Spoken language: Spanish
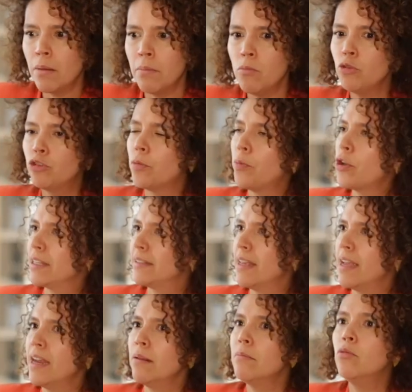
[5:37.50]
mucho por
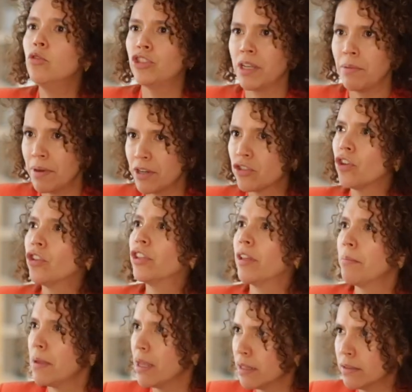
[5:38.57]
hacer, mucha inversión
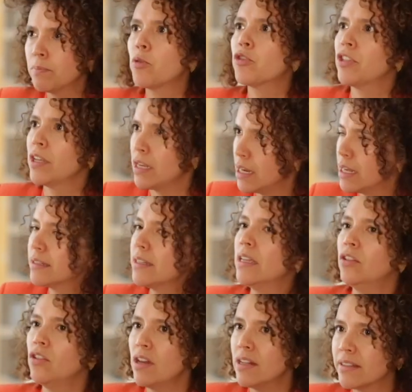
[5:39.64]
también por seguir
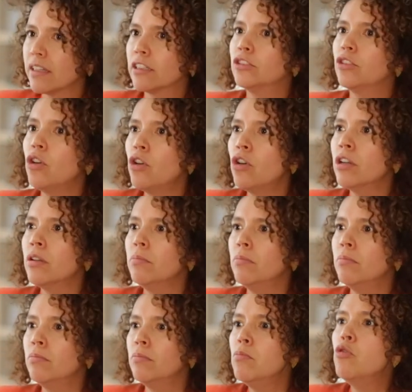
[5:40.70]
haciendo en el sector,
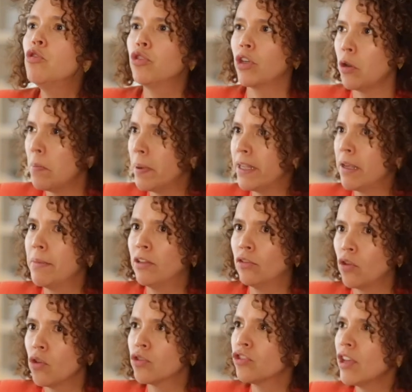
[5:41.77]
mucho
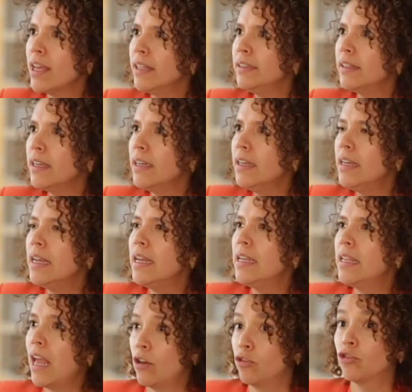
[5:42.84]
acompañamiento docente
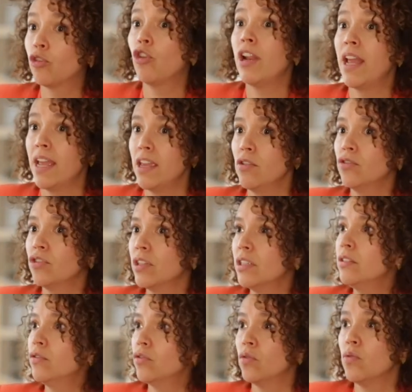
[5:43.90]
y a los colegios
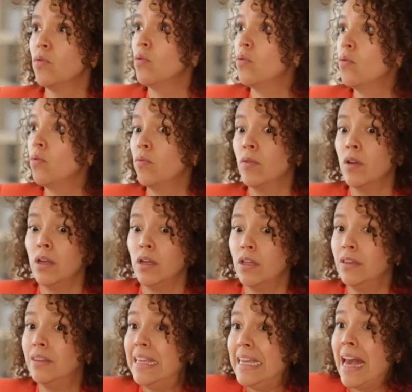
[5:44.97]
en su
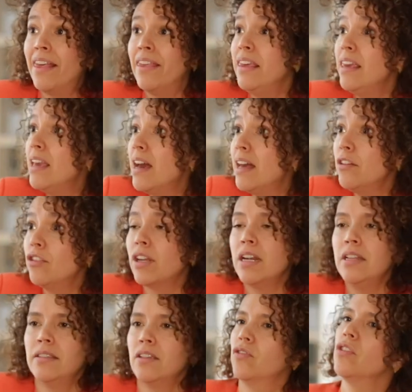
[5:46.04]
día a día de
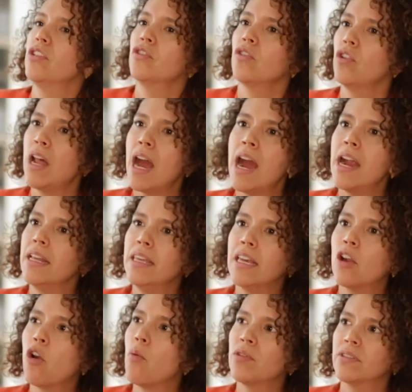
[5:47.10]
organización escolar y
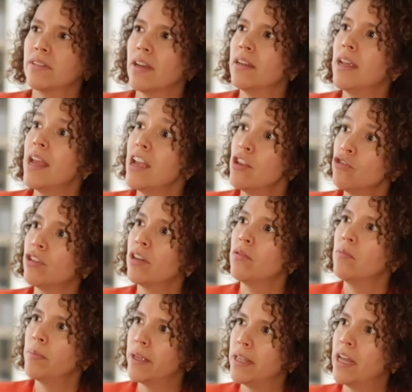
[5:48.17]
de cómo están ellos
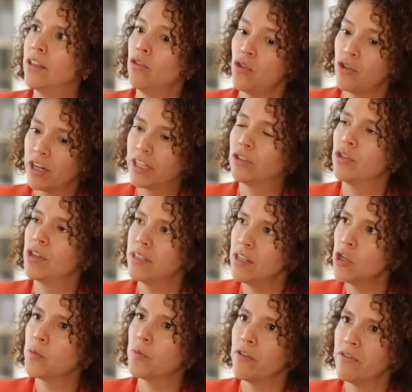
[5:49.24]
acompañando los rectores
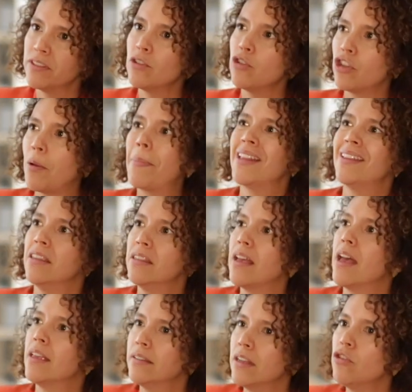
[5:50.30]
y los profes en los
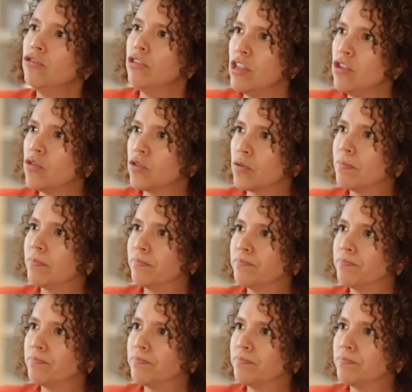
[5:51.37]
aprendizajes de los niños.